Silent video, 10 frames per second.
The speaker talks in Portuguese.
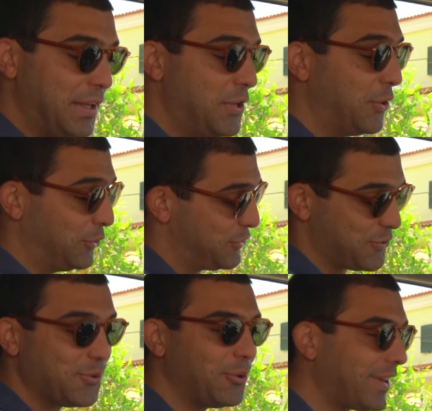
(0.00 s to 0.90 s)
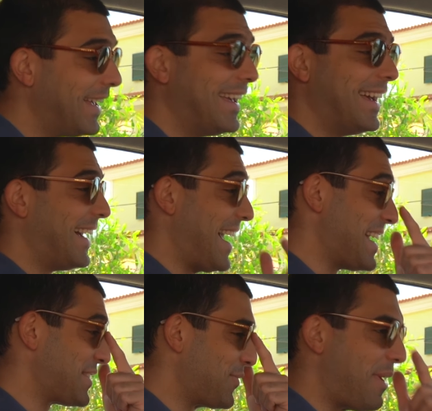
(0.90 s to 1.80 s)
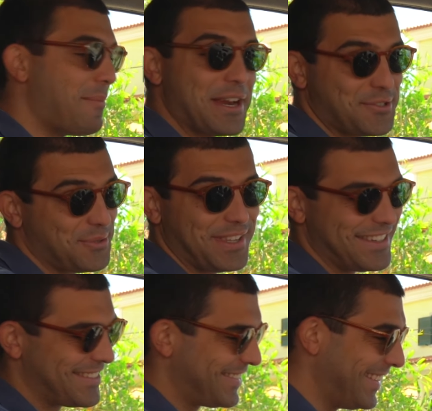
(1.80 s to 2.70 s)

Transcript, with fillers: e old school, acho que não há mais do que isto.